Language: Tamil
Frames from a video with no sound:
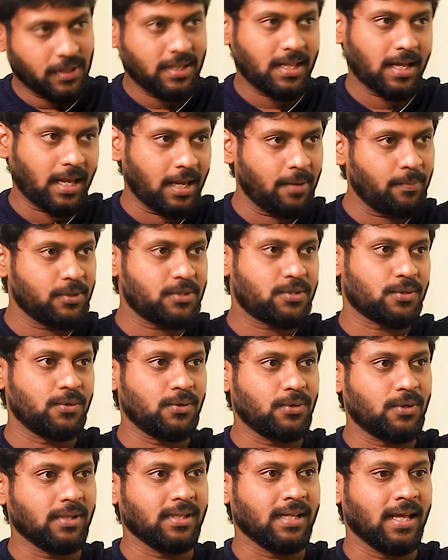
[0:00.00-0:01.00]
சொல்லி தான் கைப்பிடிச்சு
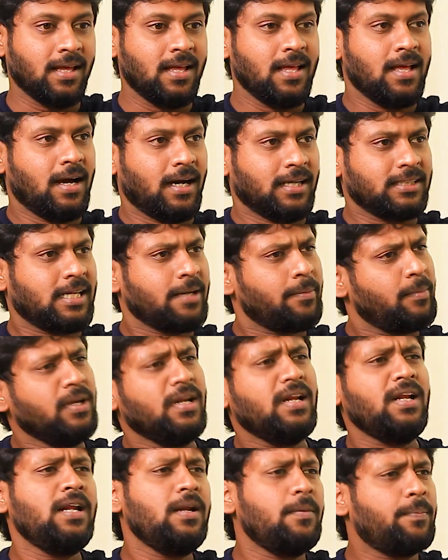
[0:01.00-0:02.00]
கூட்டு வந்தேன் அந்த
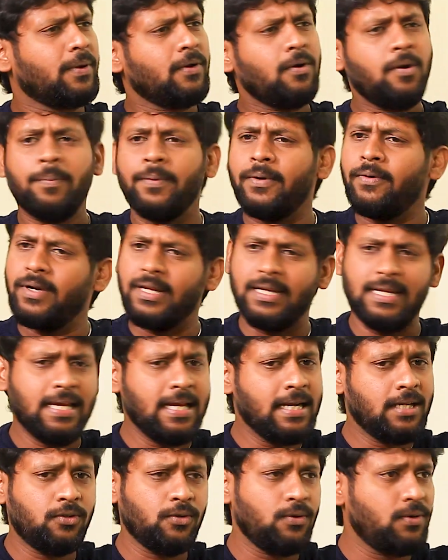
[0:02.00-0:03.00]
டைம்ல இல்ல பரவாயில்ல பரவாயில்ல
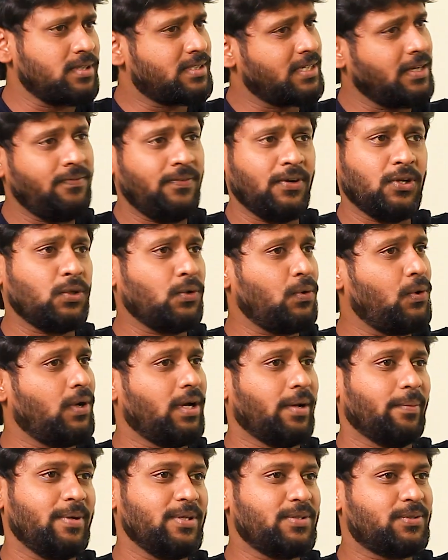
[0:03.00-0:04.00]
நீங்க எடுத்துக்கோங்க செல்ஃபி
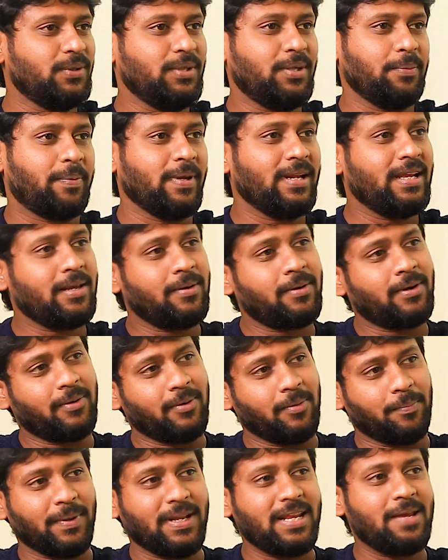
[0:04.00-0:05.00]
எடுத்துக்கோங்க அப்படின்னு சொல்லிட்டு பெரிய
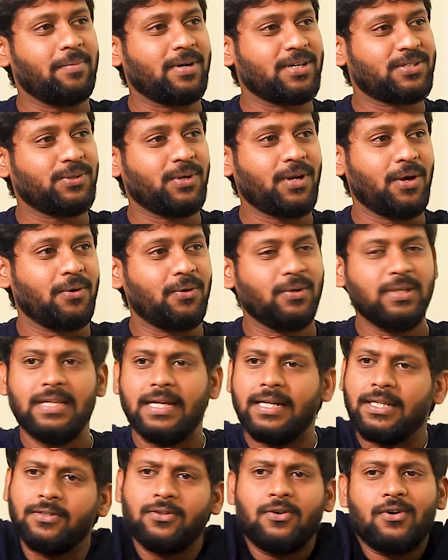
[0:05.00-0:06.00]
பெரிய மனசோட அவங்க
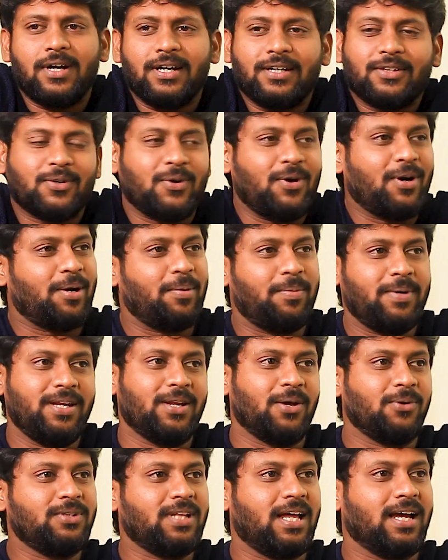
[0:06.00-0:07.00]
வந்து எடுத்துக்கோங்க எடுத்துக்கோங்க
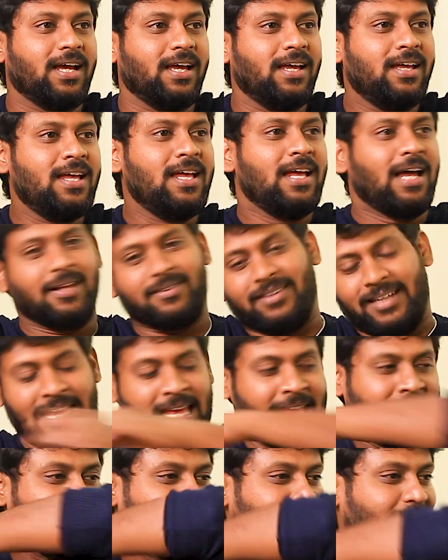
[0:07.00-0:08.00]
அப்படின்னு நவுந்தாங்க
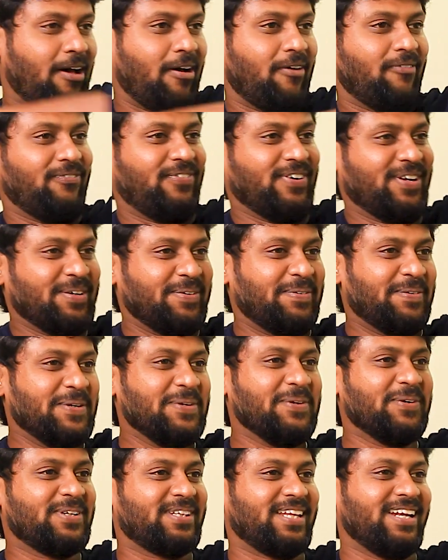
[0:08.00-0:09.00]
அப்ப நான்
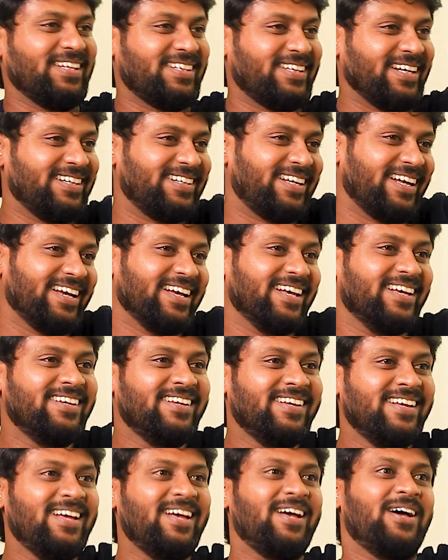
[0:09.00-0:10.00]
அப்படின்னு ஒரு தள்ளு தள்ளிட்டாங்க
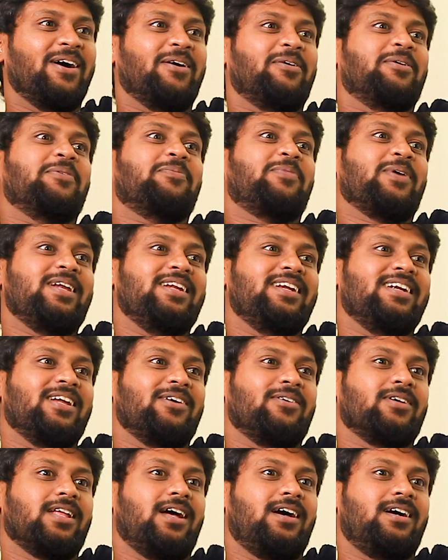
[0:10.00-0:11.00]
அப்படி போய்
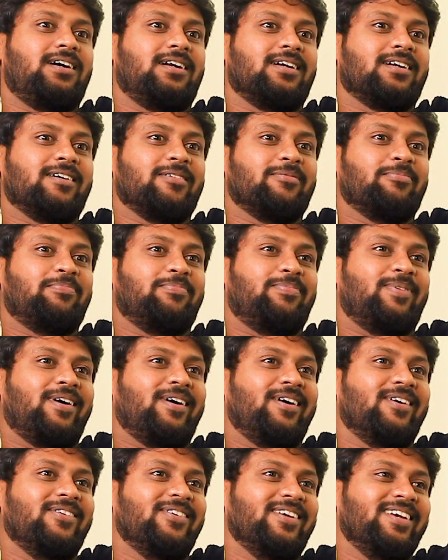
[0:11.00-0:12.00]
நின்னவதான் அடா
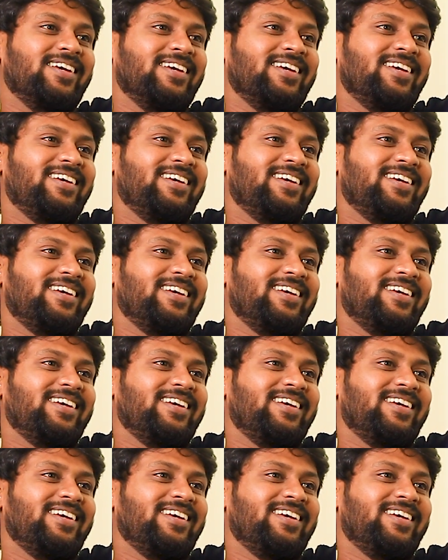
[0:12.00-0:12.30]
பாவி